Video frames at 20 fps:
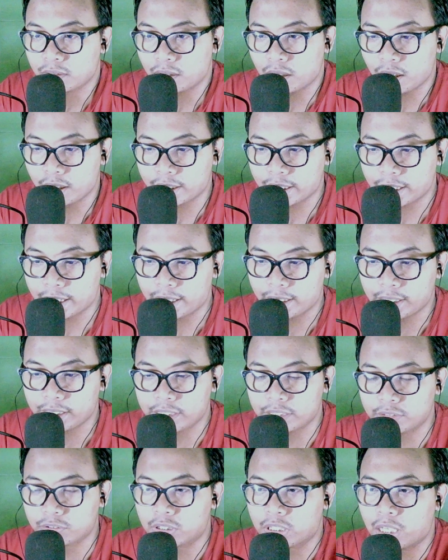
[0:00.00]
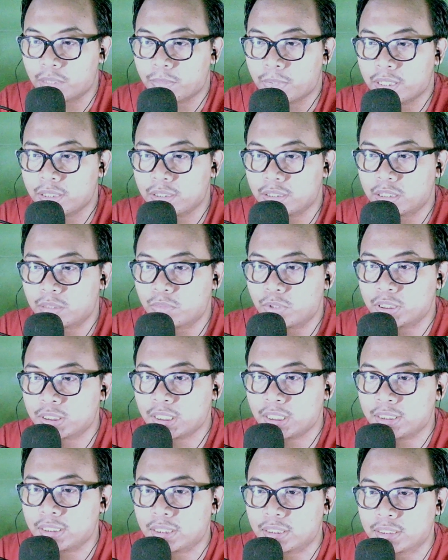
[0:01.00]
Oke, episode 8 kita mulai
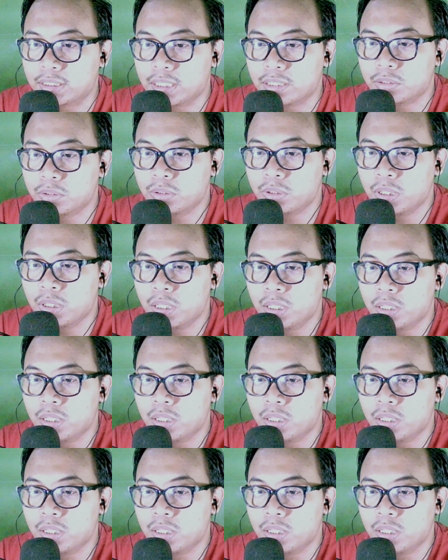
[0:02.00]
saja Satu,